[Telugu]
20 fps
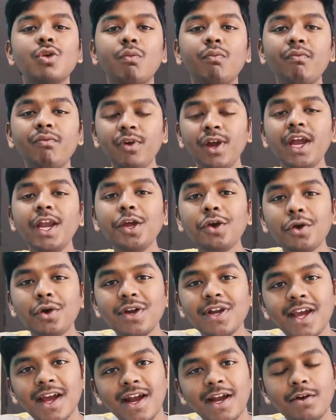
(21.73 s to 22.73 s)
సో
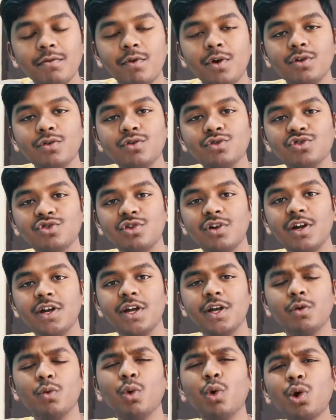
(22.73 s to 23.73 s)
వీడియోని ఎండ్ వరకు
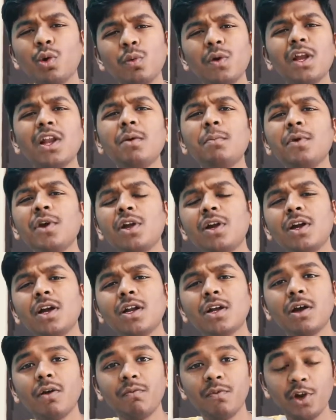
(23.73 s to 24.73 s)
చూడండి ఒకవేళ మీరు
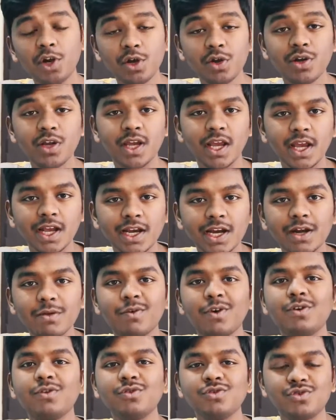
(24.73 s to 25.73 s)
కనుక వీడియోని
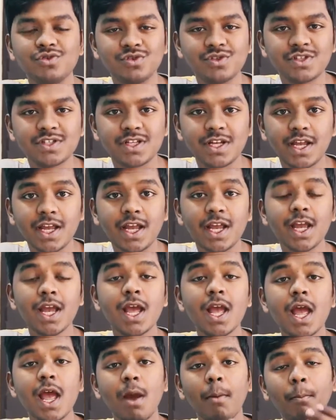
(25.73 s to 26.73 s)
ఇక్కడి వరకు చూస్తే
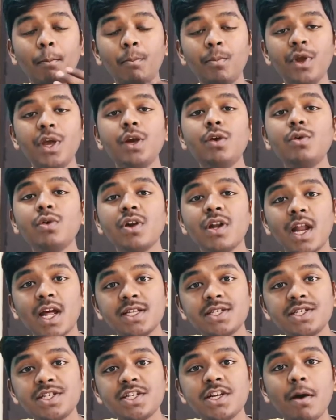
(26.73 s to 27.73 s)
మీకు
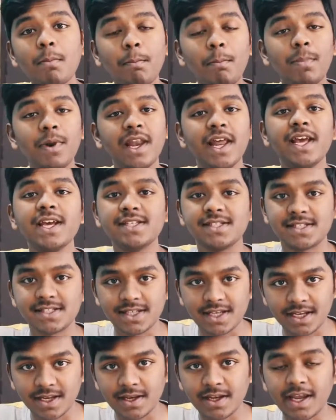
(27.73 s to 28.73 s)
నచ్చిన
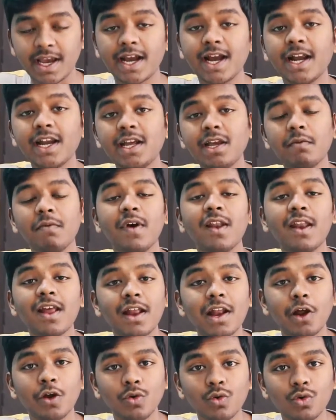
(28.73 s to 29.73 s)
ప్లేస్ ఎక్కడికి
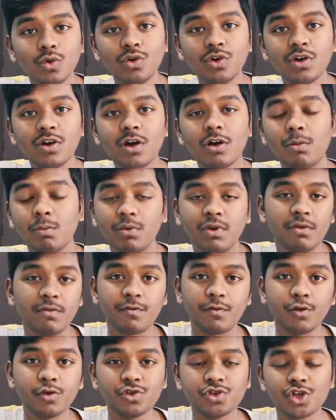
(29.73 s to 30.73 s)
వెళ్ళాలనుకుంటున్నారు
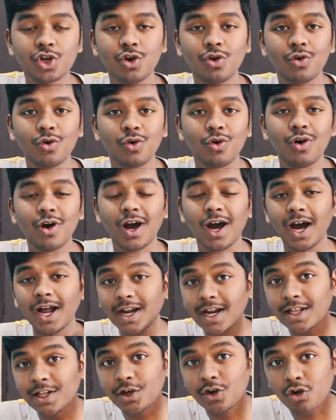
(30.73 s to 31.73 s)
మీరు ఫ్యూచర్లో
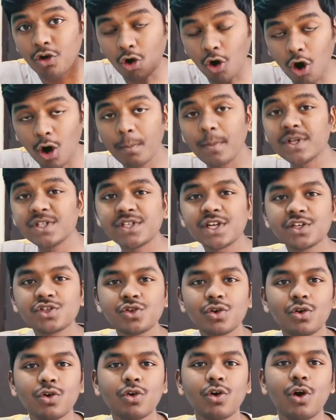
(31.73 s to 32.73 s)
అన్నది కామెంట్
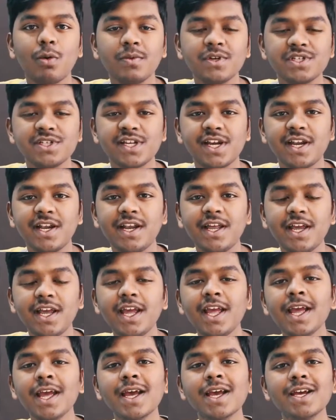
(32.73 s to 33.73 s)
సెక్షన్లో కామెంట్ చేయండి
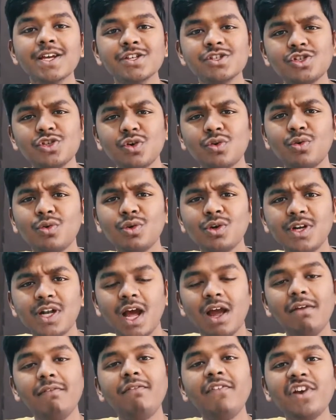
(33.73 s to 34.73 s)
సో
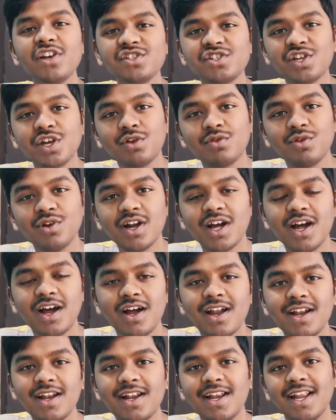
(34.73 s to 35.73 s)
టైం వేస్ట్ చేయకుండా
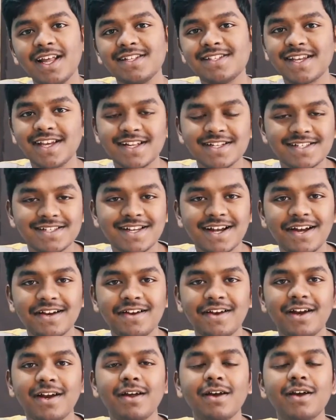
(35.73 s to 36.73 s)
లెట్స్ గెట్
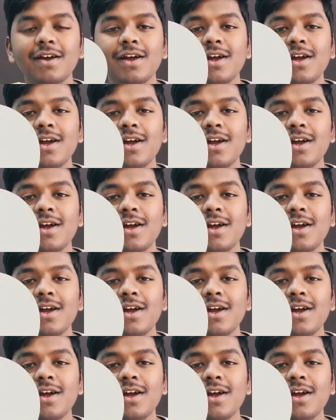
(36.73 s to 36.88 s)
స్టార్టెడ్